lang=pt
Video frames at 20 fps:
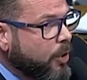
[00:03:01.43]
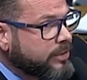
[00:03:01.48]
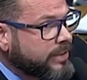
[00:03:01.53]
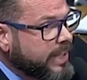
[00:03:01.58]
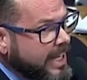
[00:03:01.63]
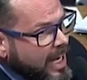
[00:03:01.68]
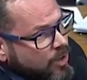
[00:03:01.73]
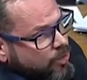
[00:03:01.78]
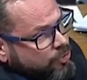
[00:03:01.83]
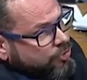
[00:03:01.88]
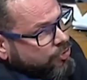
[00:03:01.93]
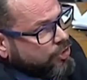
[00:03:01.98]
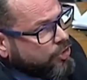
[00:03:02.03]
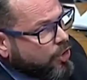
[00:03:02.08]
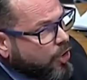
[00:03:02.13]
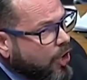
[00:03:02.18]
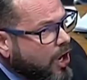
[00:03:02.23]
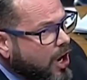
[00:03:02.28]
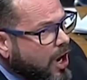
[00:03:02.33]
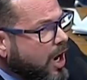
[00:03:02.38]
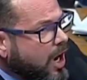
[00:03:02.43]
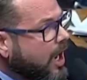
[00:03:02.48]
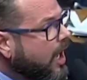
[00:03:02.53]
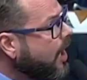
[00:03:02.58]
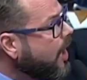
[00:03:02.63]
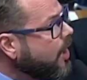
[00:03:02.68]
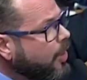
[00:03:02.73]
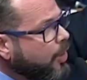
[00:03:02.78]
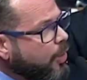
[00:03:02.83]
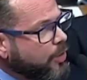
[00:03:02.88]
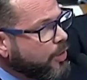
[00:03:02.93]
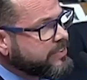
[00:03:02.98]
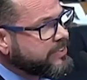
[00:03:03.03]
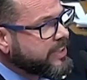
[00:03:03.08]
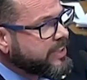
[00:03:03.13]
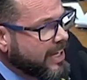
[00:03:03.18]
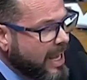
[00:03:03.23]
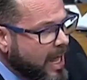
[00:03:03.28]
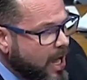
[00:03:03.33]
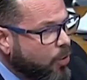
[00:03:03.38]
poder é o senhor, ou
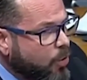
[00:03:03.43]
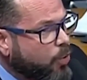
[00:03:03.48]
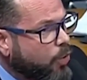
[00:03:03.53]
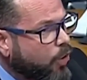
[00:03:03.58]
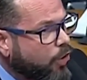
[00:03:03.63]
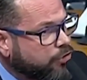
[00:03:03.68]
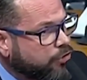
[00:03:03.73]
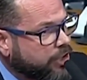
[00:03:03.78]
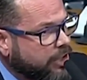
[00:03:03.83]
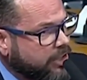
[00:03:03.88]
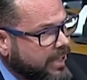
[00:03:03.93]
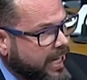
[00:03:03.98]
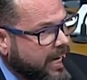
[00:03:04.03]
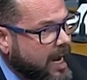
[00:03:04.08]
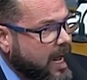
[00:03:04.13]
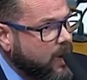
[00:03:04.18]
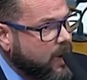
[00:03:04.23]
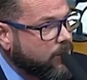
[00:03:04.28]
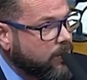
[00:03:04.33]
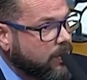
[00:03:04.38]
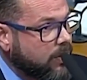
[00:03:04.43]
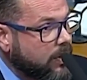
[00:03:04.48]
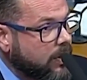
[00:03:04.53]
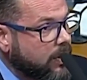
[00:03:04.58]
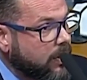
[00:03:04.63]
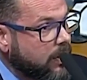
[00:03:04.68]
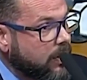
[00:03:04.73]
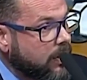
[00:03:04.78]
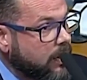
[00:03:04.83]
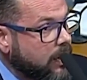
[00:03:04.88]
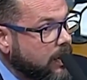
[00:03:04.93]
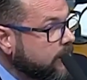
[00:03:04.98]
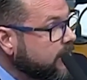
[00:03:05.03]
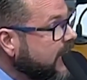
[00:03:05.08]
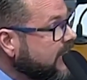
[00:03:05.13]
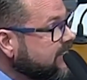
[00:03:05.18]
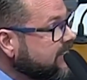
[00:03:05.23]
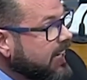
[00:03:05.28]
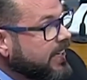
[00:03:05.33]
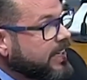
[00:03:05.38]
sei lá, algum general.
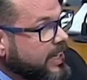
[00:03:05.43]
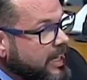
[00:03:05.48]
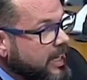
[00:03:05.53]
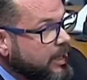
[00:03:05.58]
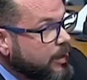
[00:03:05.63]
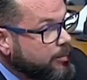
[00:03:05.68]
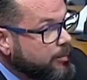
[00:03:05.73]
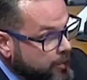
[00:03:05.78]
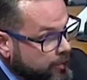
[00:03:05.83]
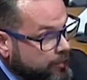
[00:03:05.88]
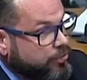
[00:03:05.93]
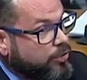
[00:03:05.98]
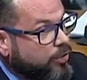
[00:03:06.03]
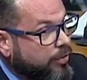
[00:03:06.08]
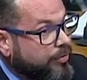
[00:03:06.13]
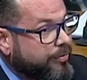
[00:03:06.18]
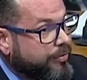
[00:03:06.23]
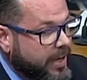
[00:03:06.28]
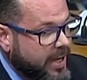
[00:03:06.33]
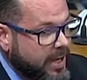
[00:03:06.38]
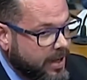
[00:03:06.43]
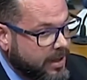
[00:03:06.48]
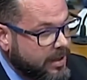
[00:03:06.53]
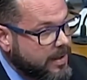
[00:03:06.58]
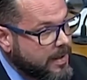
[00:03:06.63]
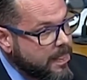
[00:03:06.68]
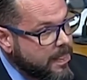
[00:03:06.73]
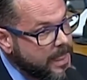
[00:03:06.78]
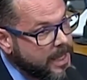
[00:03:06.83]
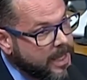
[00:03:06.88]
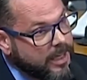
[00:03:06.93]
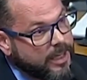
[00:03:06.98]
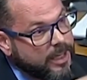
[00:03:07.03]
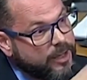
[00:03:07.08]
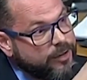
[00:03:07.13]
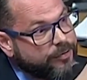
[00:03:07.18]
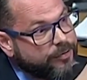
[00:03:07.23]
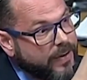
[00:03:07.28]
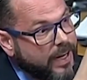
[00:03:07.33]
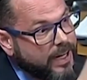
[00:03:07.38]
Mas aqui, para o senhor ver,
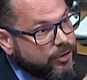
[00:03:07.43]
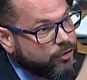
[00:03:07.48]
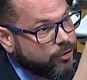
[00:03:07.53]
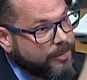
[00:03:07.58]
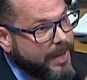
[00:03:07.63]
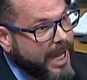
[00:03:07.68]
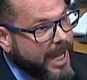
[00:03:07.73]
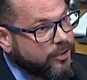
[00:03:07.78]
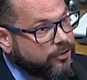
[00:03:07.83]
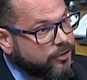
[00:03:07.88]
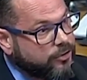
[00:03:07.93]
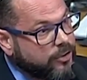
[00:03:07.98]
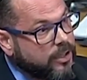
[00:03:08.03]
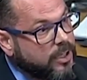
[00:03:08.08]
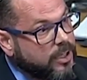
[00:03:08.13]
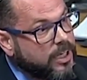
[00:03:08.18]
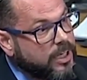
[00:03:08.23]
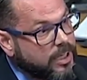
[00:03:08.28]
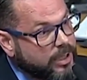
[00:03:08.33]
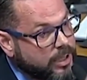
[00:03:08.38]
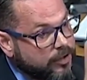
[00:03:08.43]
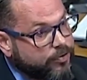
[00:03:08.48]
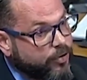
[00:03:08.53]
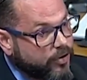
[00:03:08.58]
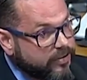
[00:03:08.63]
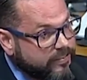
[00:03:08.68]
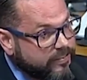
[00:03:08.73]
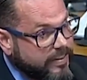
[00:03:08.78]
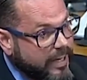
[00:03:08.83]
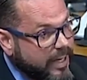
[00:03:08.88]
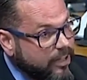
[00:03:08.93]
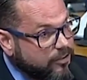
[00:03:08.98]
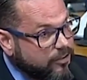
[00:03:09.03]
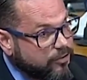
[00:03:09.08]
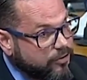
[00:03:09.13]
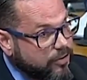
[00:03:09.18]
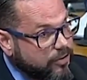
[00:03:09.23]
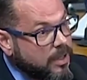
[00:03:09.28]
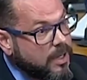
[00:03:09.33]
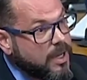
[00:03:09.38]
infelizmente, que
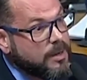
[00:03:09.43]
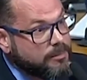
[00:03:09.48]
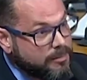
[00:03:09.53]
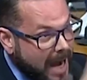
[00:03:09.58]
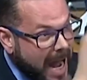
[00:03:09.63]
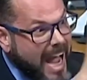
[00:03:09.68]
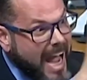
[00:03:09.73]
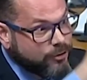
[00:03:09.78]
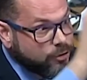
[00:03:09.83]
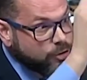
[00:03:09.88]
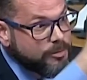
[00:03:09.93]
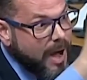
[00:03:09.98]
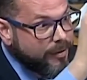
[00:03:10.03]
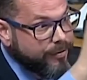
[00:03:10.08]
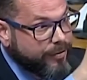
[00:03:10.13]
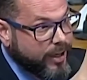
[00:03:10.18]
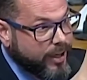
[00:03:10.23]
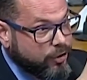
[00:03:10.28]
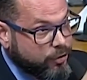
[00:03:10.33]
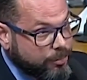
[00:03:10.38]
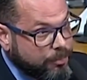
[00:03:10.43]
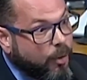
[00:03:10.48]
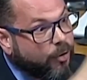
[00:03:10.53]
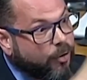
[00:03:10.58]
vocês, mais uma vez,